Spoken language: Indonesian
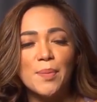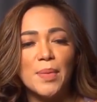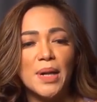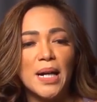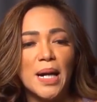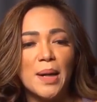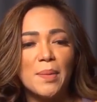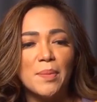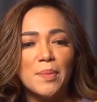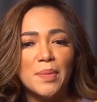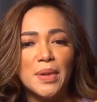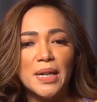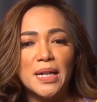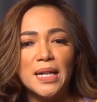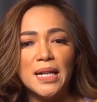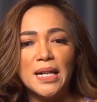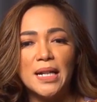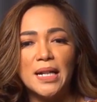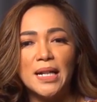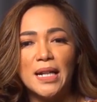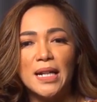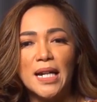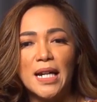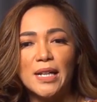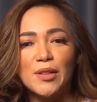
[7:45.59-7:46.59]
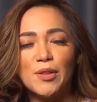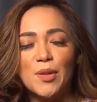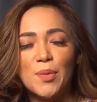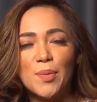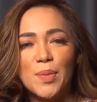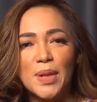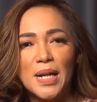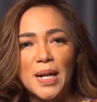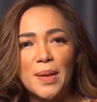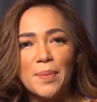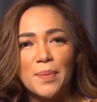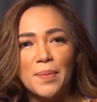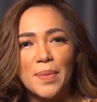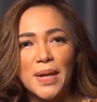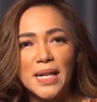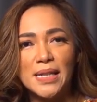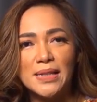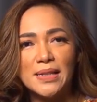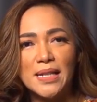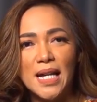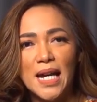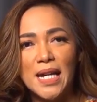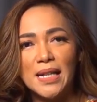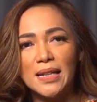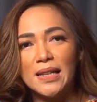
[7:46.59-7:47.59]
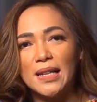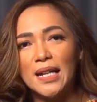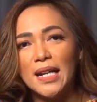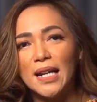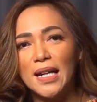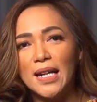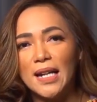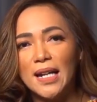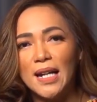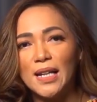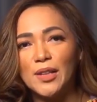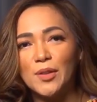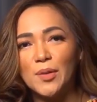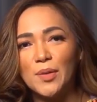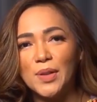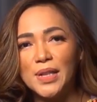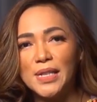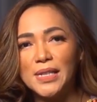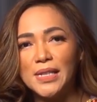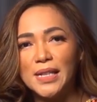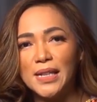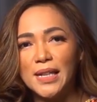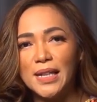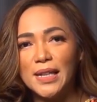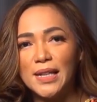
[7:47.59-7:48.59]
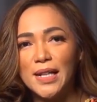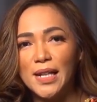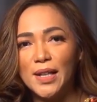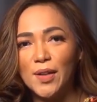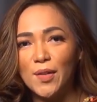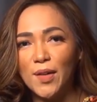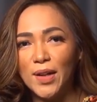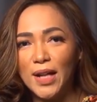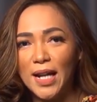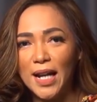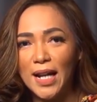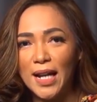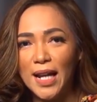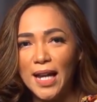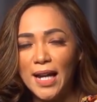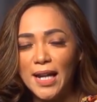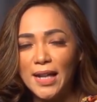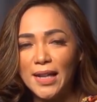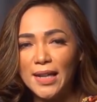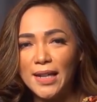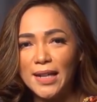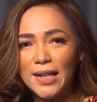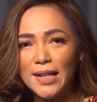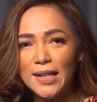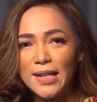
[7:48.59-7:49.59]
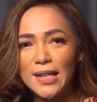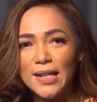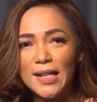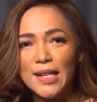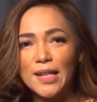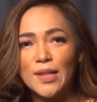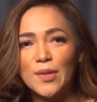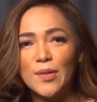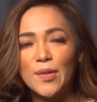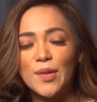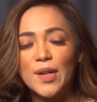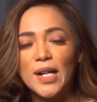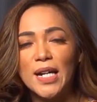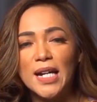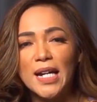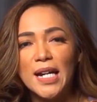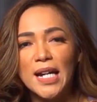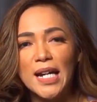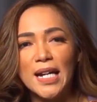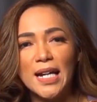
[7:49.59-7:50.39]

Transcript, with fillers: mengambil atau merampas harta atau rejeki dari orang lain gitu.